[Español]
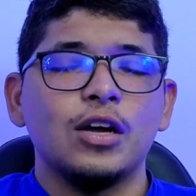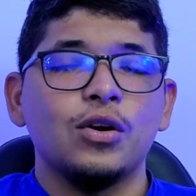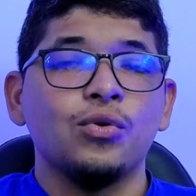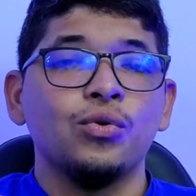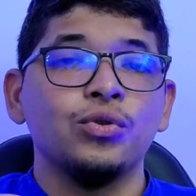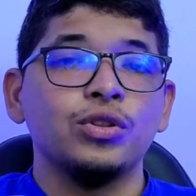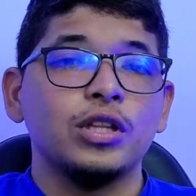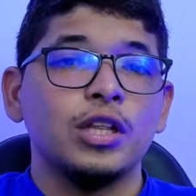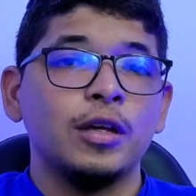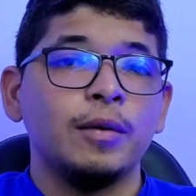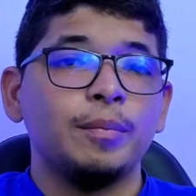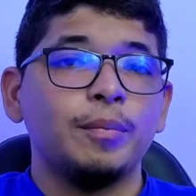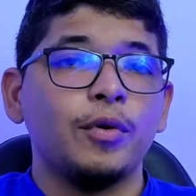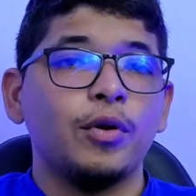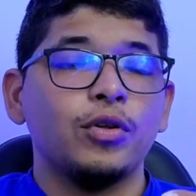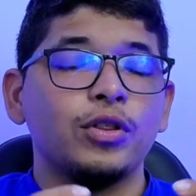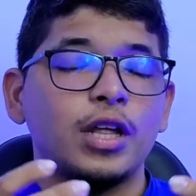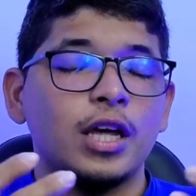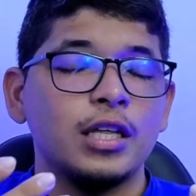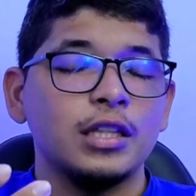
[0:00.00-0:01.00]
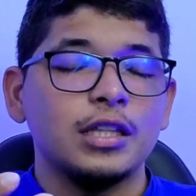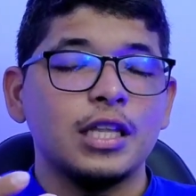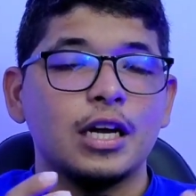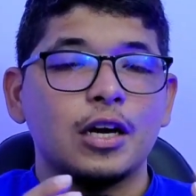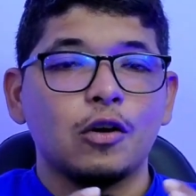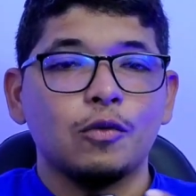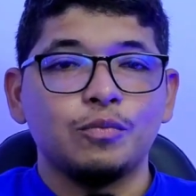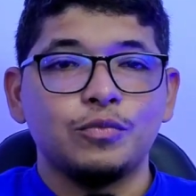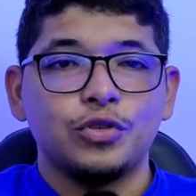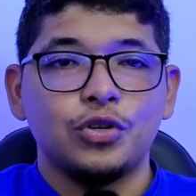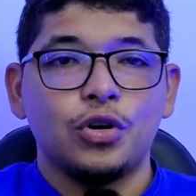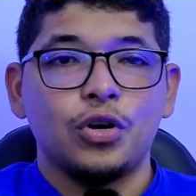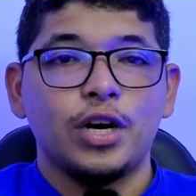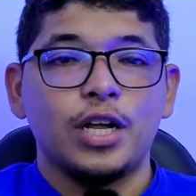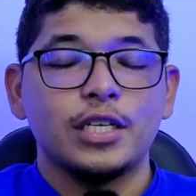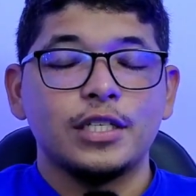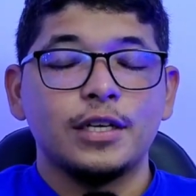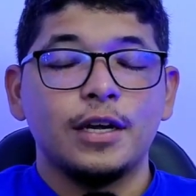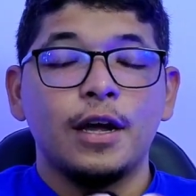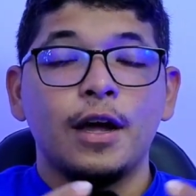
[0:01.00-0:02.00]
ningún tipo de
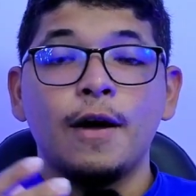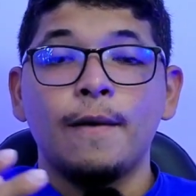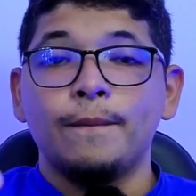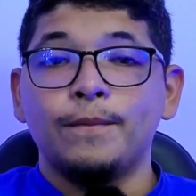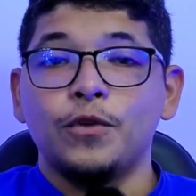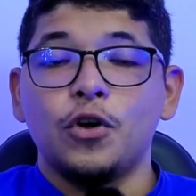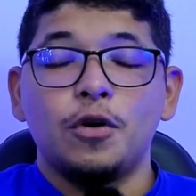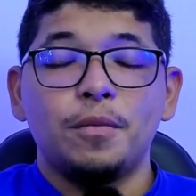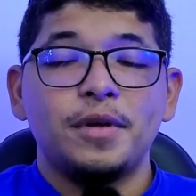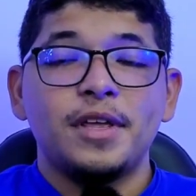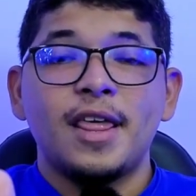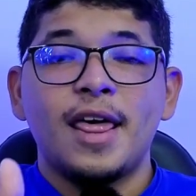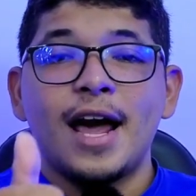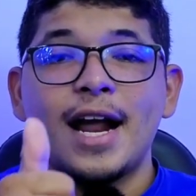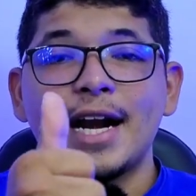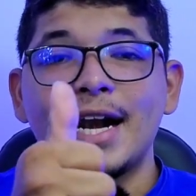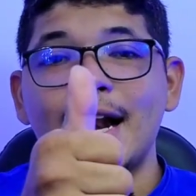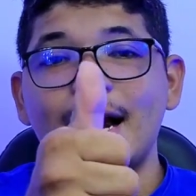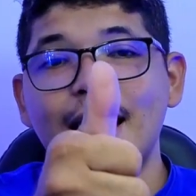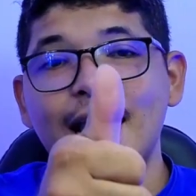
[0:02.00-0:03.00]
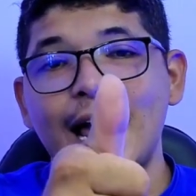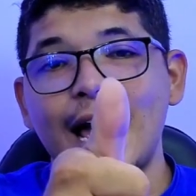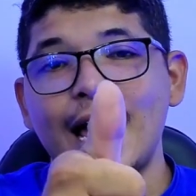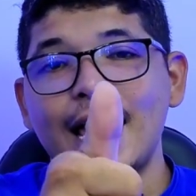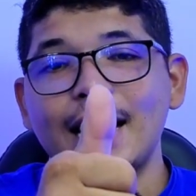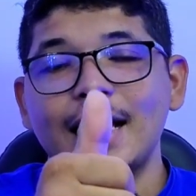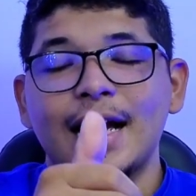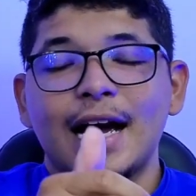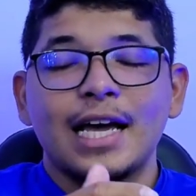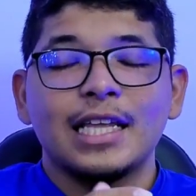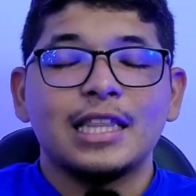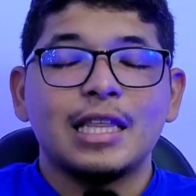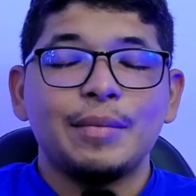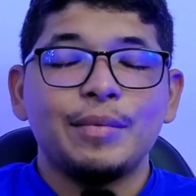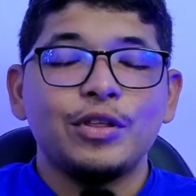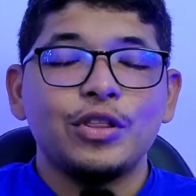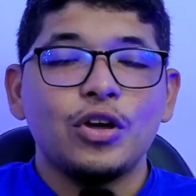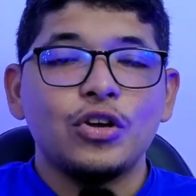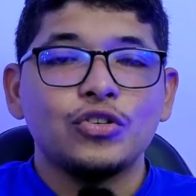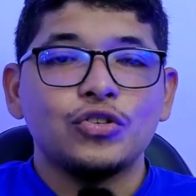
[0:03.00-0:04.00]
interrupciones. No olvides darle like a este
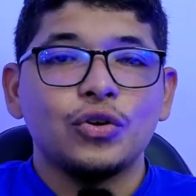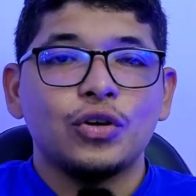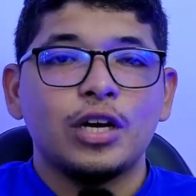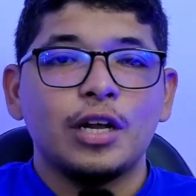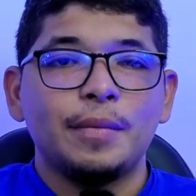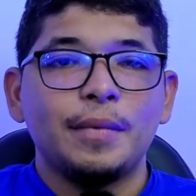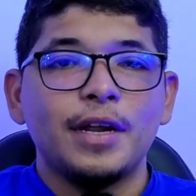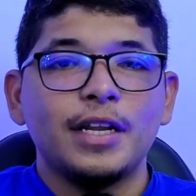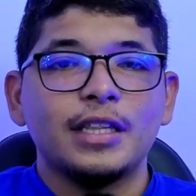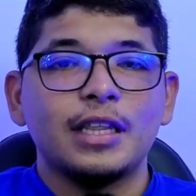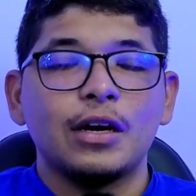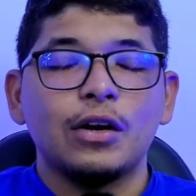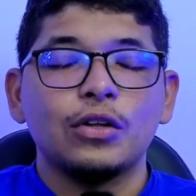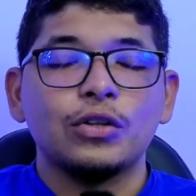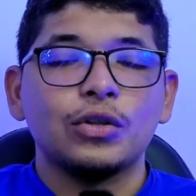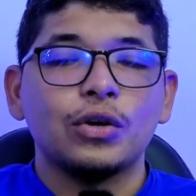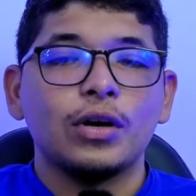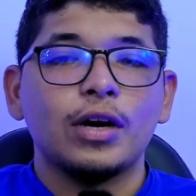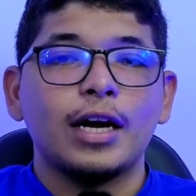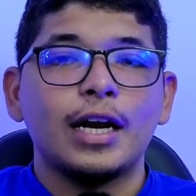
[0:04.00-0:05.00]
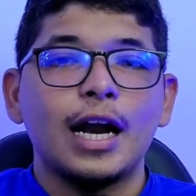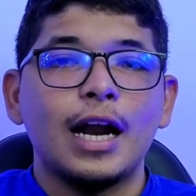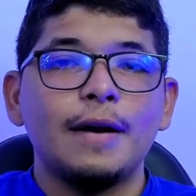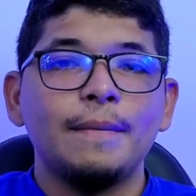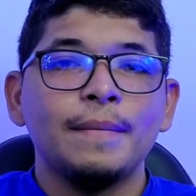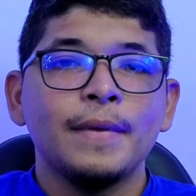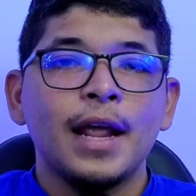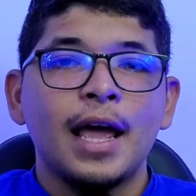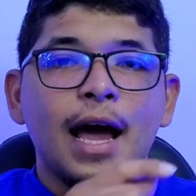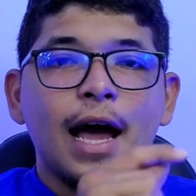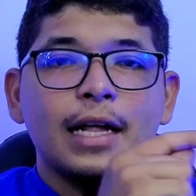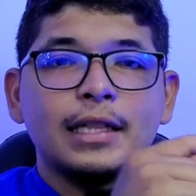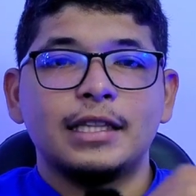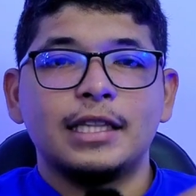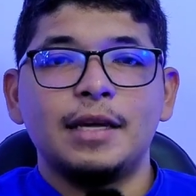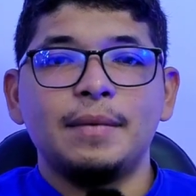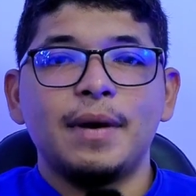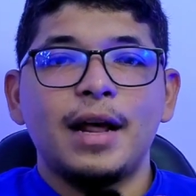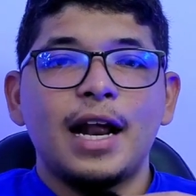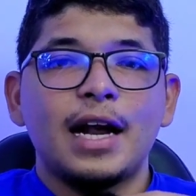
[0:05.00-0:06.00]
video y suscribirte a nuestro canal
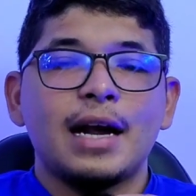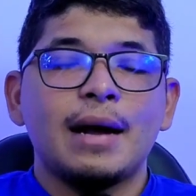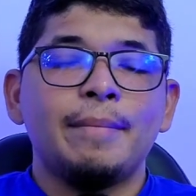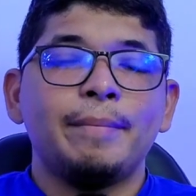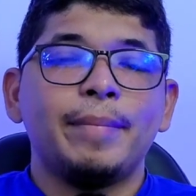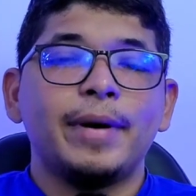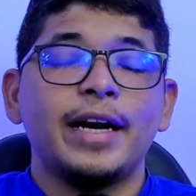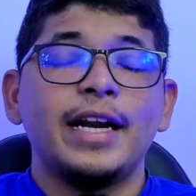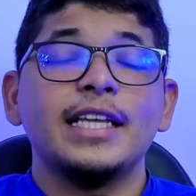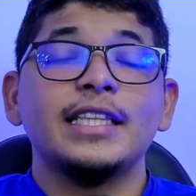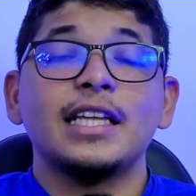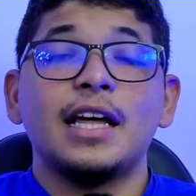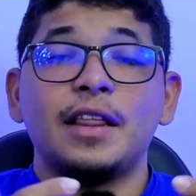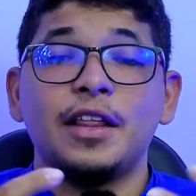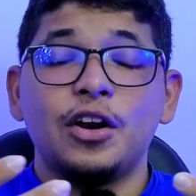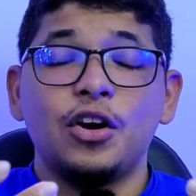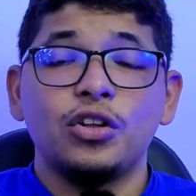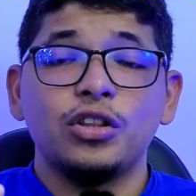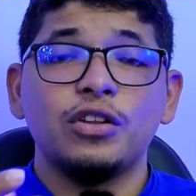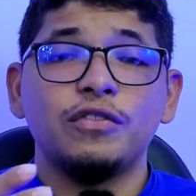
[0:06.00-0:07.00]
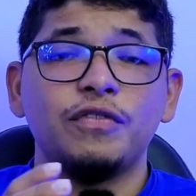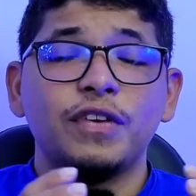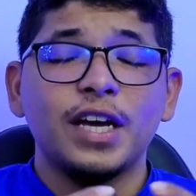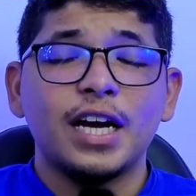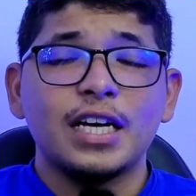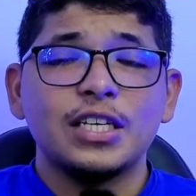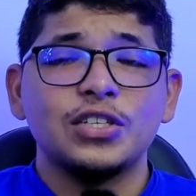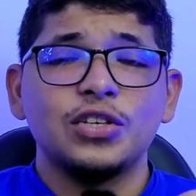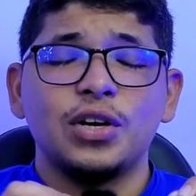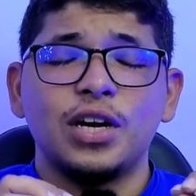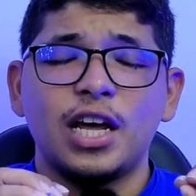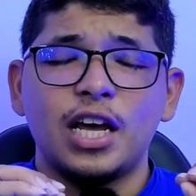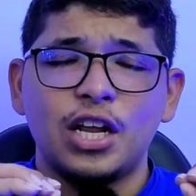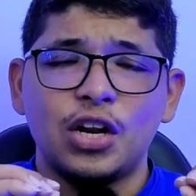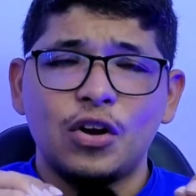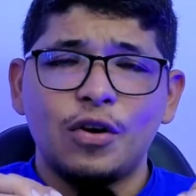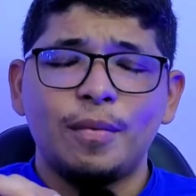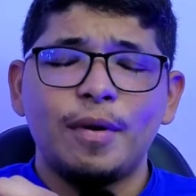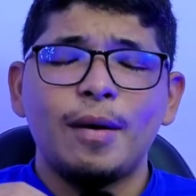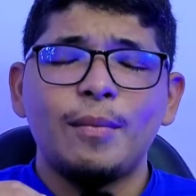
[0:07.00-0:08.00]
activa la campanita de notificaciones y
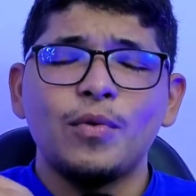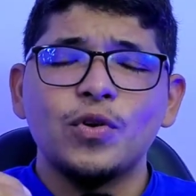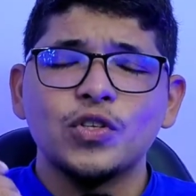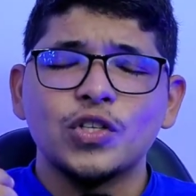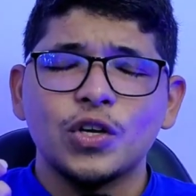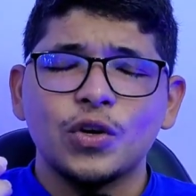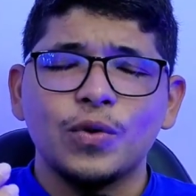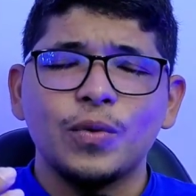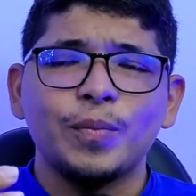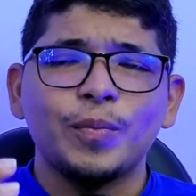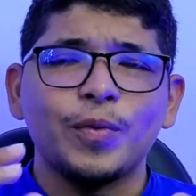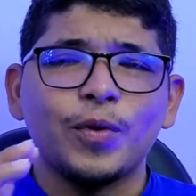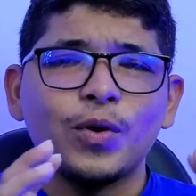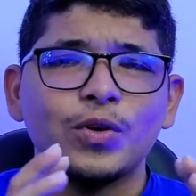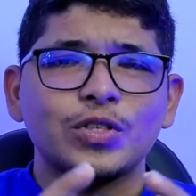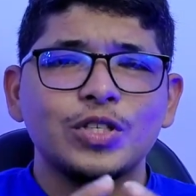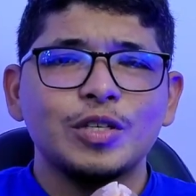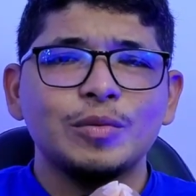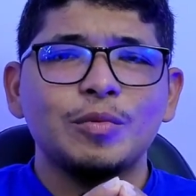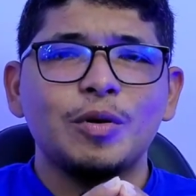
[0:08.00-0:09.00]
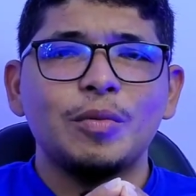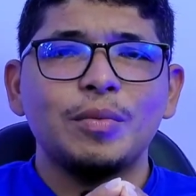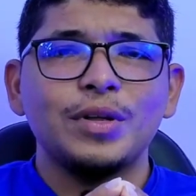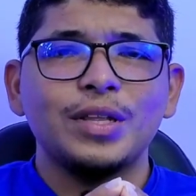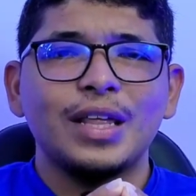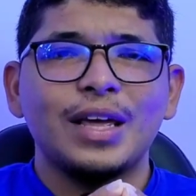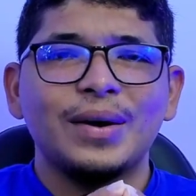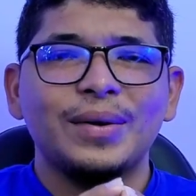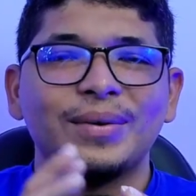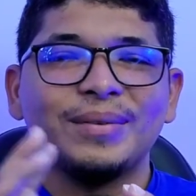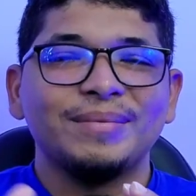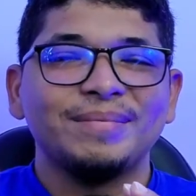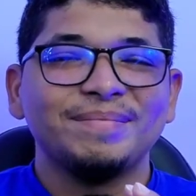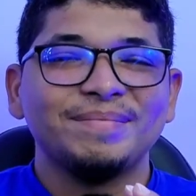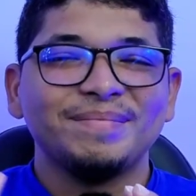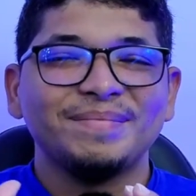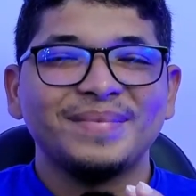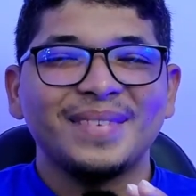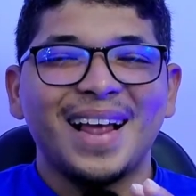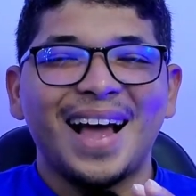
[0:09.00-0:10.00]
nos vemos en un próximo video.
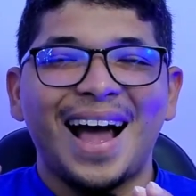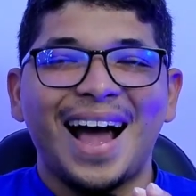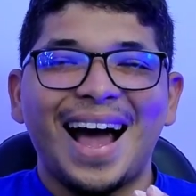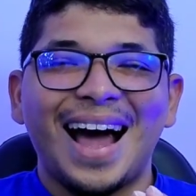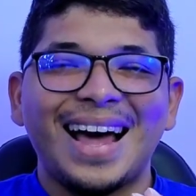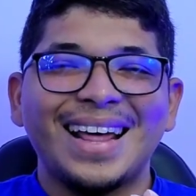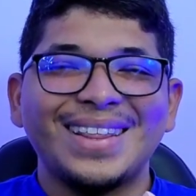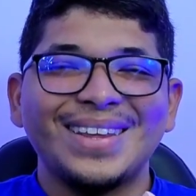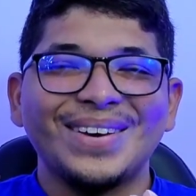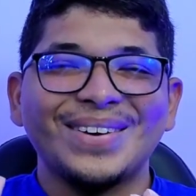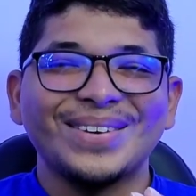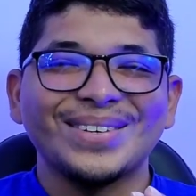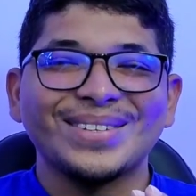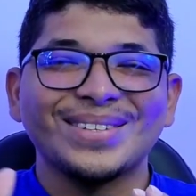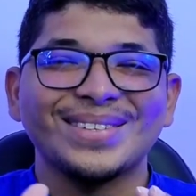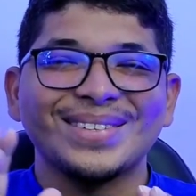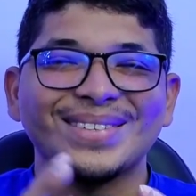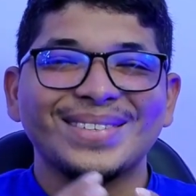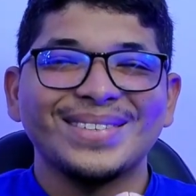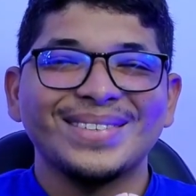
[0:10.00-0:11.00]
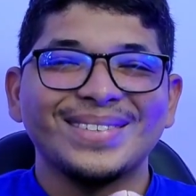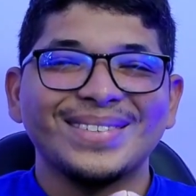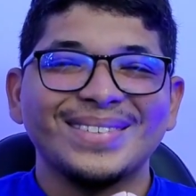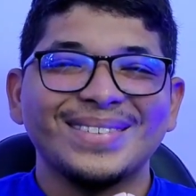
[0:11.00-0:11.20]
Adiós.